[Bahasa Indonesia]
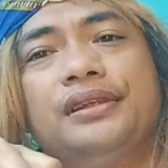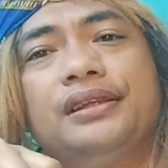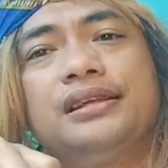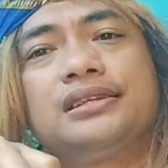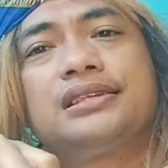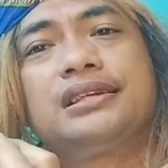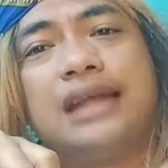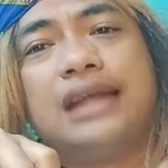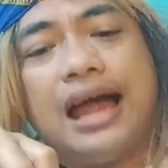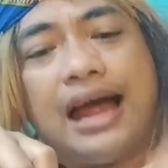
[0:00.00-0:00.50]

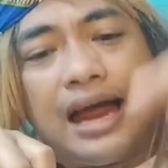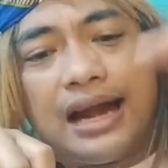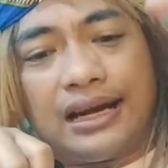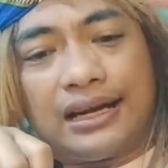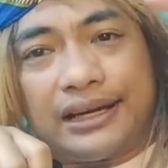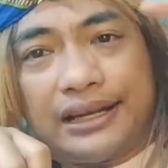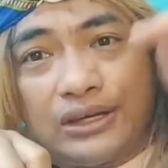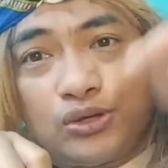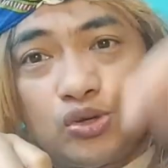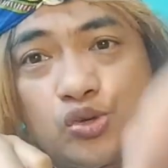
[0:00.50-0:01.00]
Sedangkan
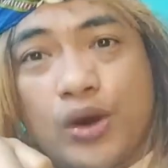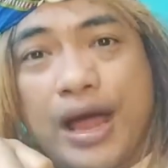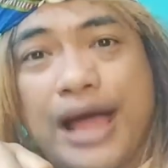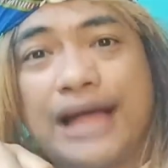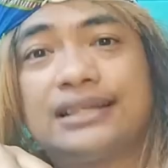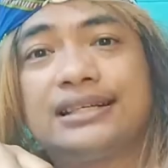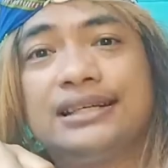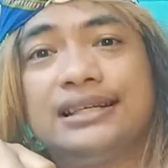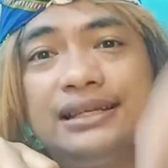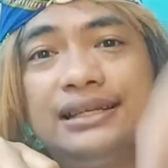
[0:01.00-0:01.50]

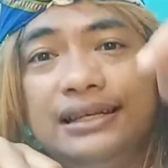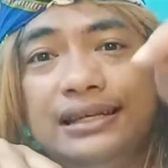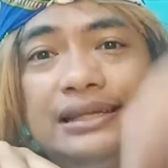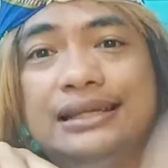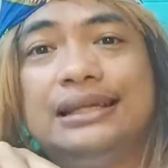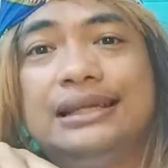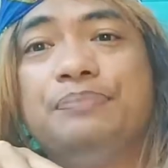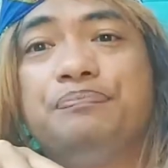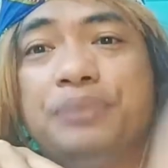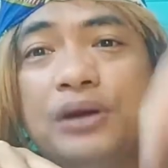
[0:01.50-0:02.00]
regulasi
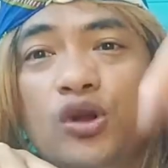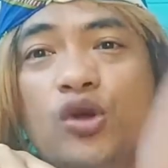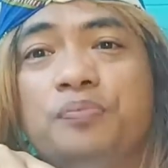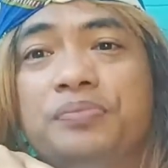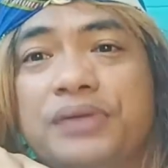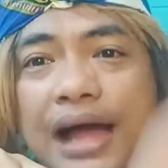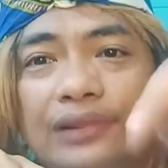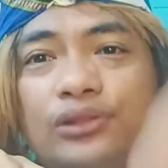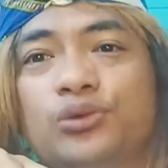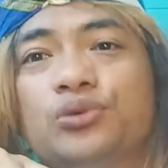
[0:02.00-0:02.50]
ini belum
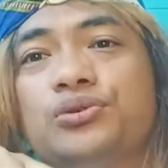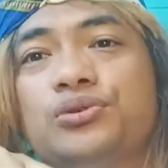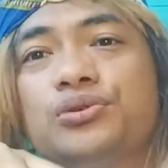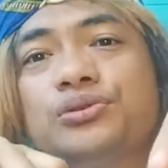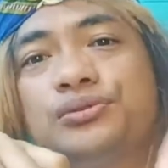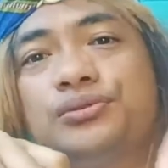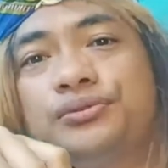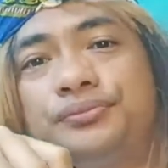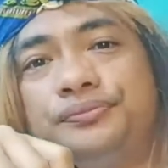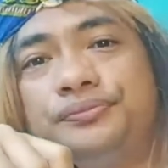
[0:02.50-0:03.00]
diatur.
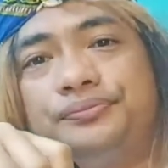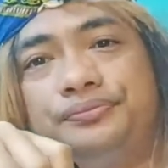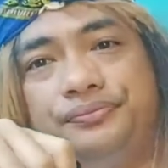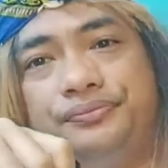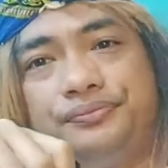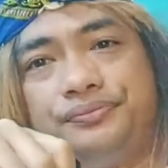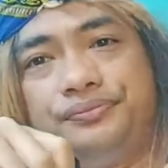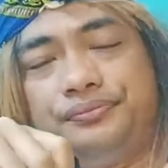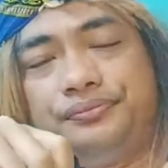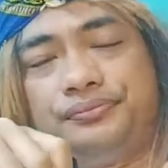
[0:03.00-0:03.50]

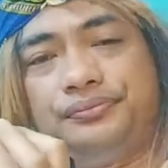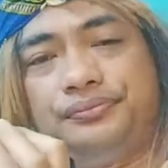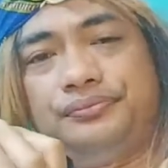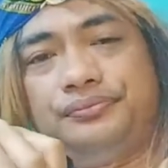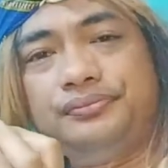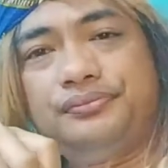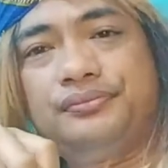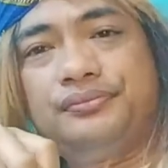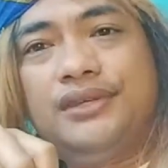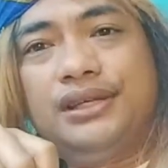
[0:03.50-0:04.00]

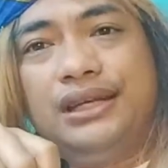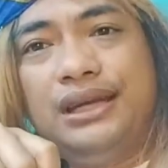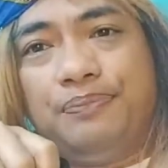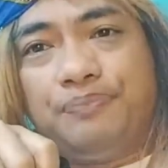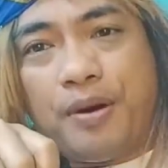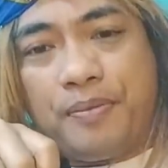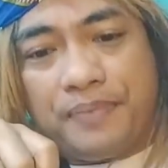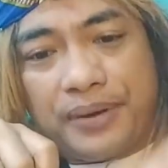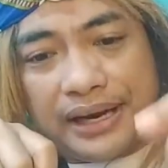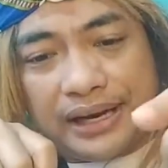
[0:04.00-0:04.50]
Ini
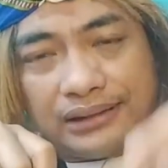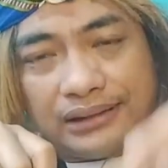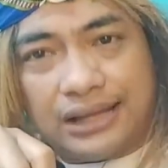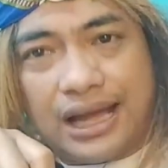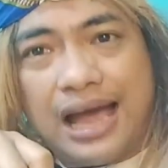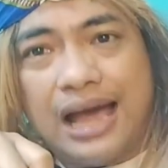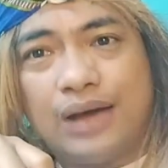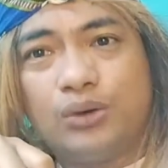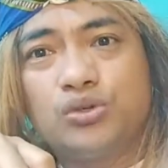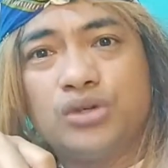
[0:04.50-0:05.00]
pemerintah
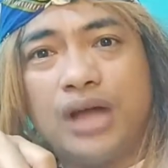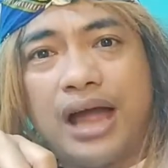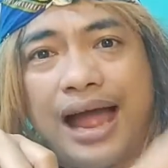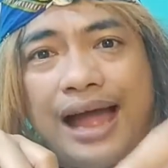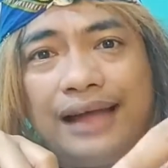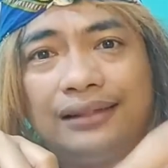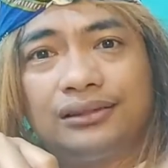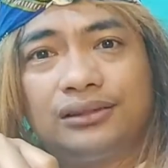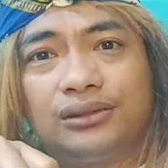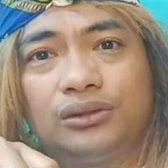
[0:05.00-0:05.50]
harus
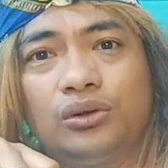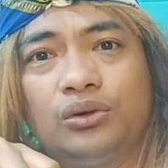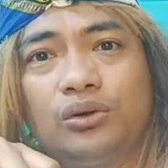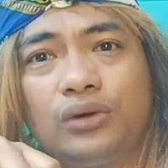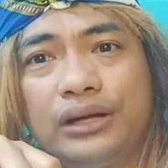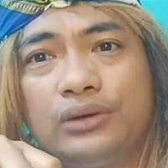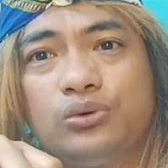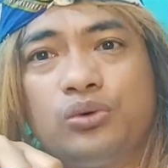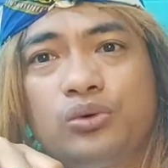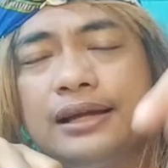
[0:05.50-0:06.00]
atur
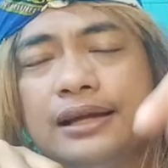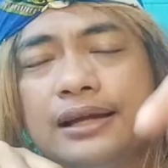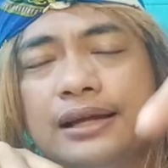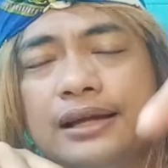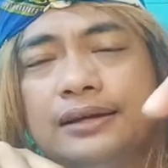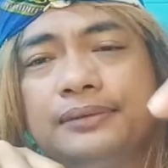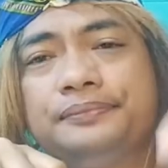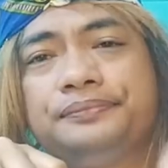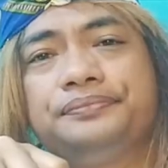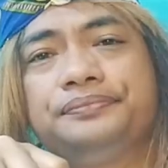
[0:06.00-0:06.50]

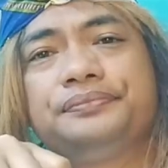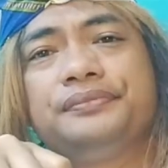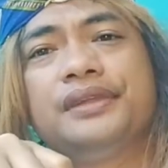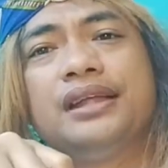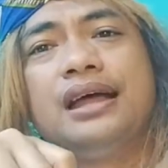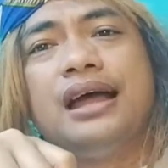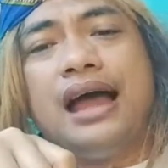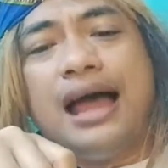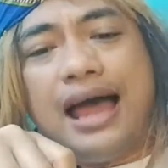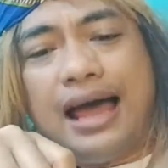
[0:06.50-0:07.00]
regulasi.
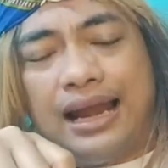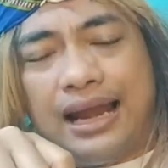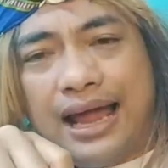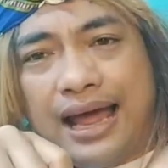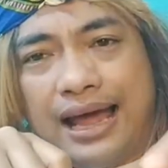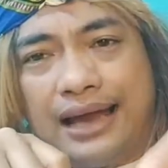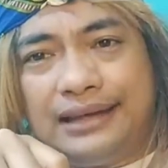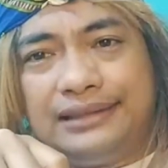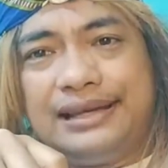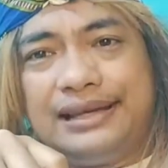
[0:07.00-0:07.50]

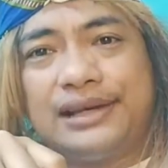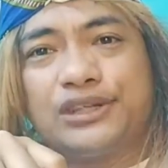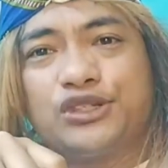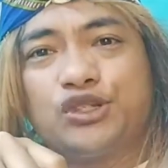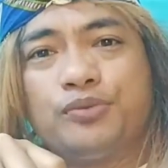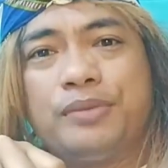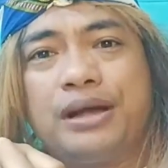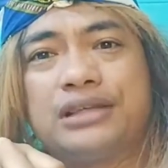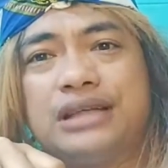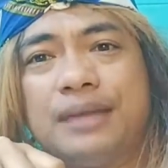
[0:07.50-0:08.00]
Hal-hal yang
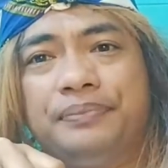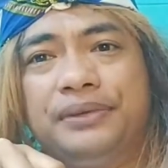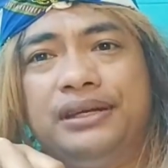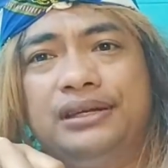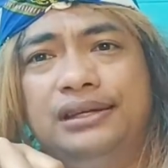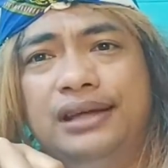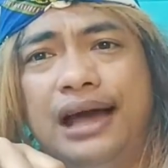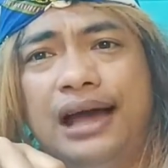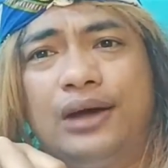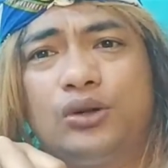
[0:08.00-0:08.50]
semacam
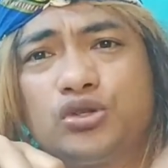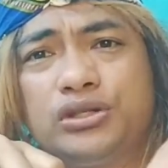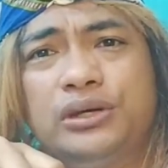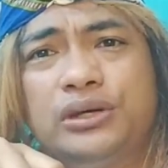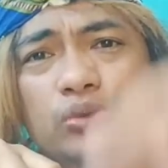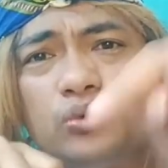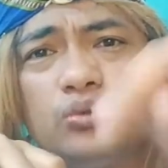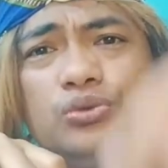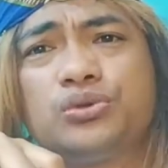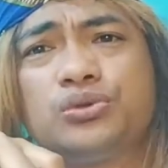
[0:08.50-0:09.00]
ini harus
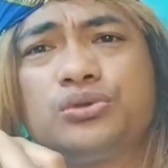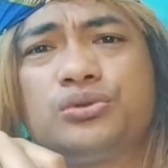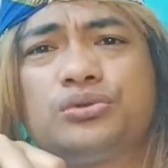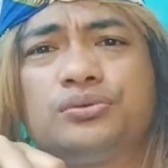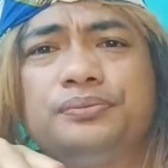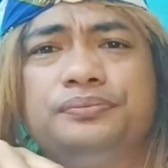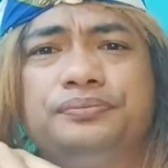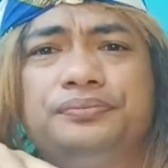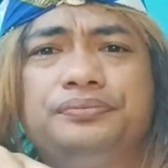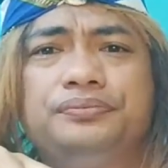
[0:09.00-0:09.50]
diurus
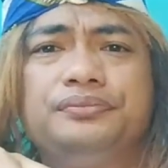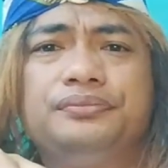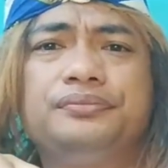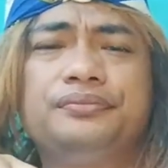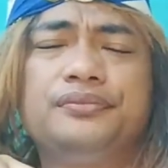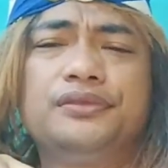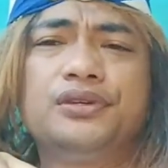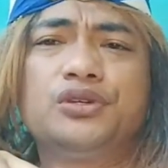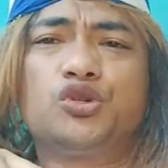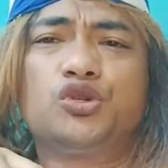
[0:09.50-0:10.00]

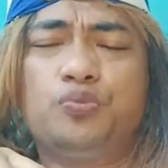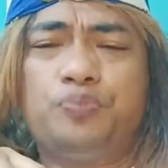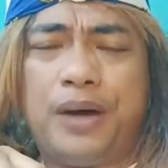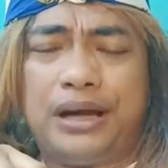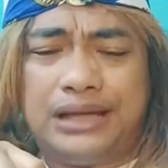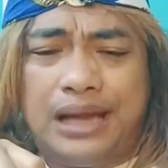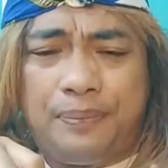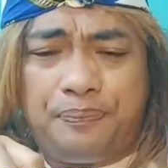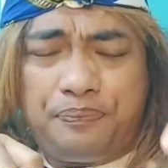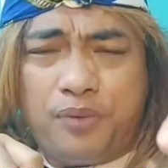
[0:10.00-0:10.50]

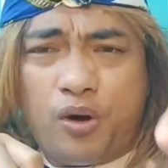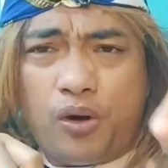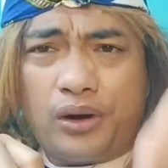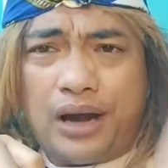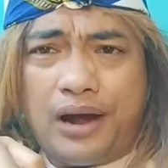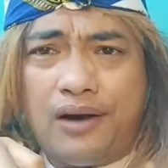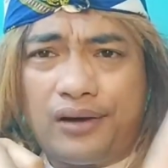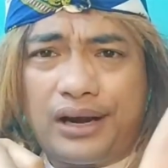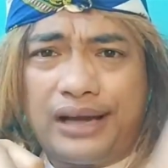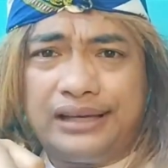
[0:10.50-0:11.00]
supaya
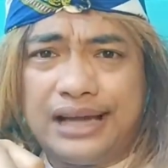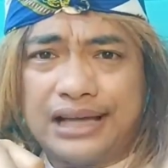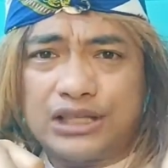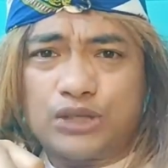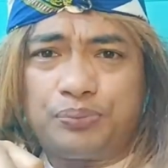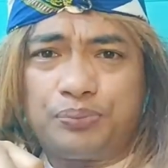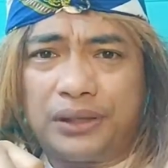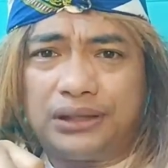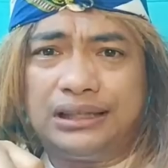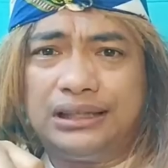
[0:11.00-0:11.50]
orang-orang yang
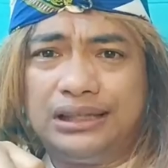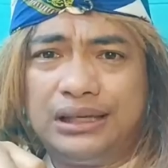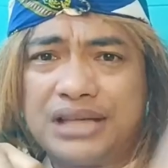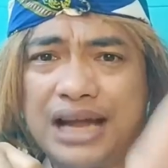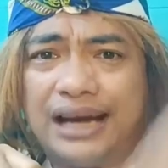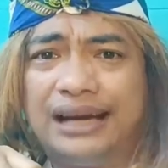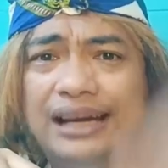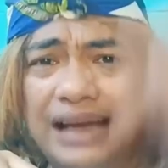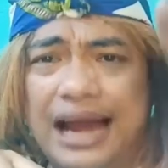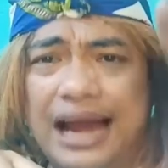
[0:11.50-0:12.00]
seperti ini
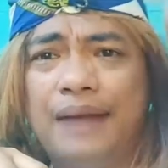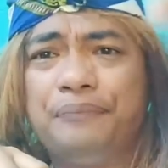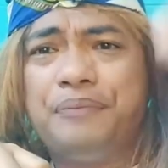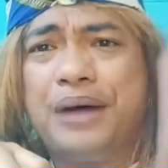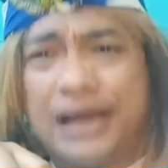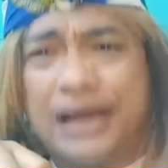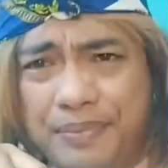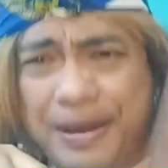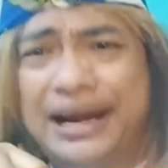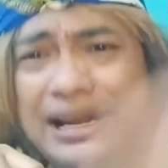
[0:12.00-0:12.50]
bisa kena.
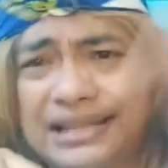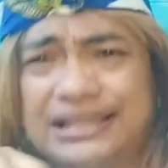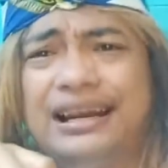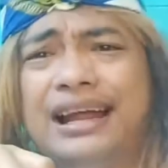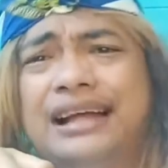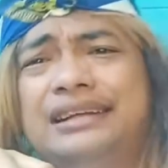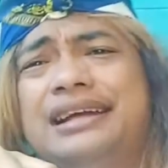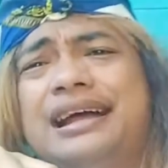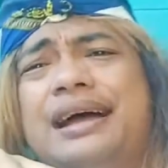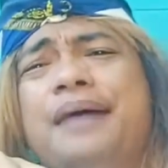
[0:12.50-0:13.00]
Bagaimana
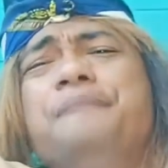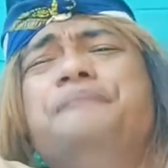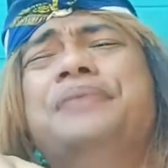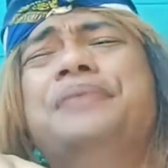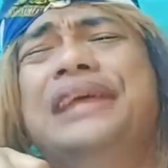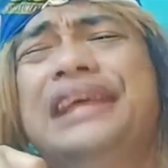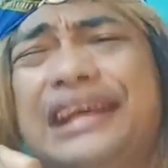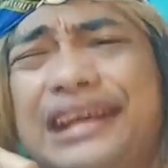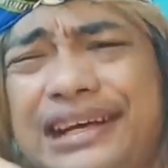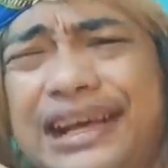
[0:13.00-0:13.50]
caranya?
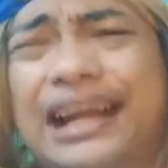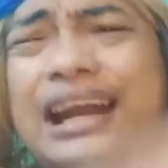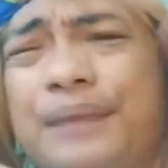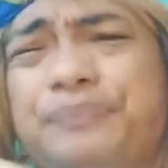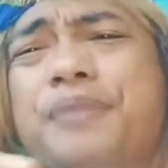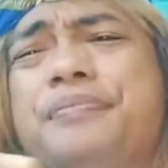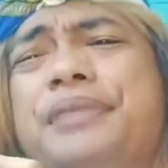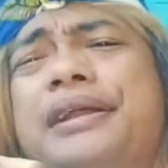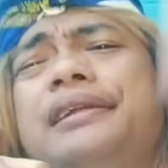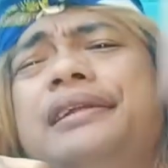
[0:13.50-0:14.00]
Pikir
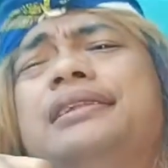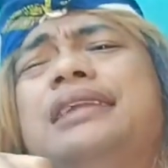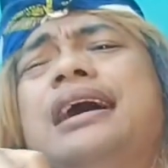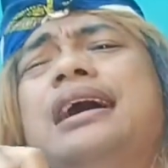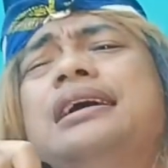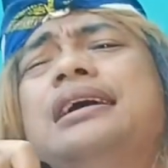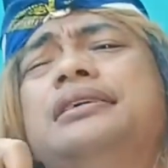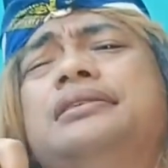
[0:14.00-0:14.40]
pemerintah.